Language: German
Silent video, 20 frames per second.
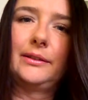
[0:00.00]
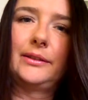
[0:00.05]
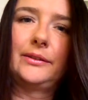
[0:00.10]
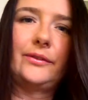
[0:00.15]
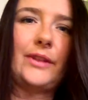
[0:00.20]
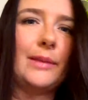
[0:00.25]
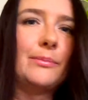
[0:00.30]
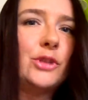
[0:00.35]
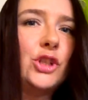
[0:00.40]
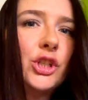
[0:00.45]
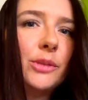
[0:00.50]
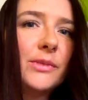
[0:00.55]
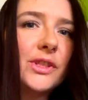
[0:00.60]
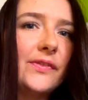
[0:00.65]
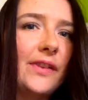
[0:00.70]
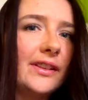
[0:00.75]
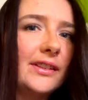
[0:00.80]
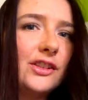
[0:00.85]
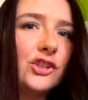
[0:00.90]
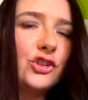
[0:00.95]
Waren bestimmt
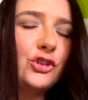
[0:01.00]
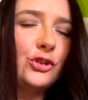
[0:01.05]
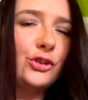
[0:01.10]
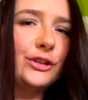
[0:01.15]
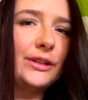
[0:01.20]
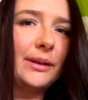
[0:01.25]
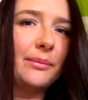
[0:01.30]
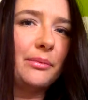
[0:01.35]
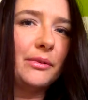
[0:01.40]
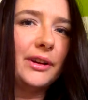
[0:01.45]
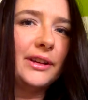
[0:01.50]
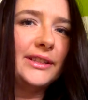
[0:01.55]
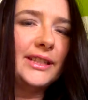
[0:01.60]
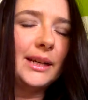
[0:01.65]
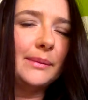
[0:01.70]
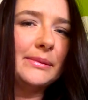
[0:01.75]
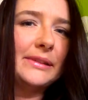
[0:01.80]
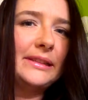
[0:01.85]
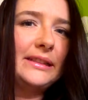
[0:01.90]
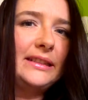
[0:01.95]
20 Stück dabei. Ich
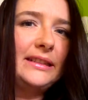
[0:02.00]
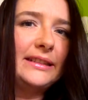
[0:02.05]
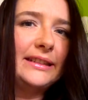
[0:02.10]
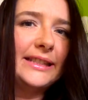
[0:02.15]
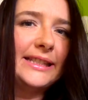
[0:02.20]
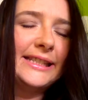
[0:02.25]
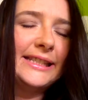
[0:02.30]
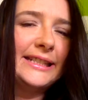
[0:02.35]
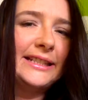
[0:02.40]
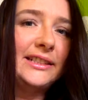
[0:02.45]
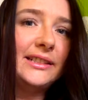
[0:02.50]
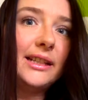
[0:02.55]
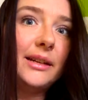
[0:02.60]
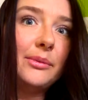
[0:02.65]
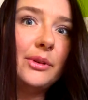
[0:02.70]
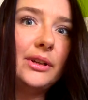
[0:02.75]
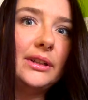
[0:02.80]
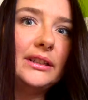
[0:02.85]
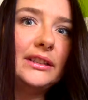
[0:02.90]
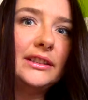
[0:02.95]
habe sie nicht gezählt,
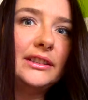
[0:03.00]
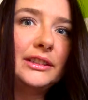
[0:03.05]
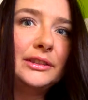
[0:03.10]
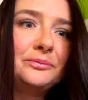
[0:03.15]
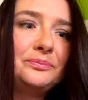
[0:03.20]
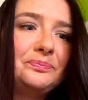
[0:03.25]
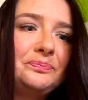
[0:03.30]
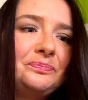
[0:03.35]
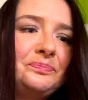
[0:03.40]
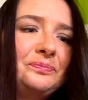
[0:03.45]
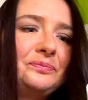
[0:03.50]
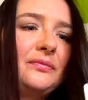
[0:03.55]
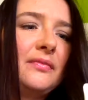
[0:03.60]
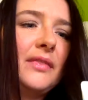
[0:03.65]
aber ähm,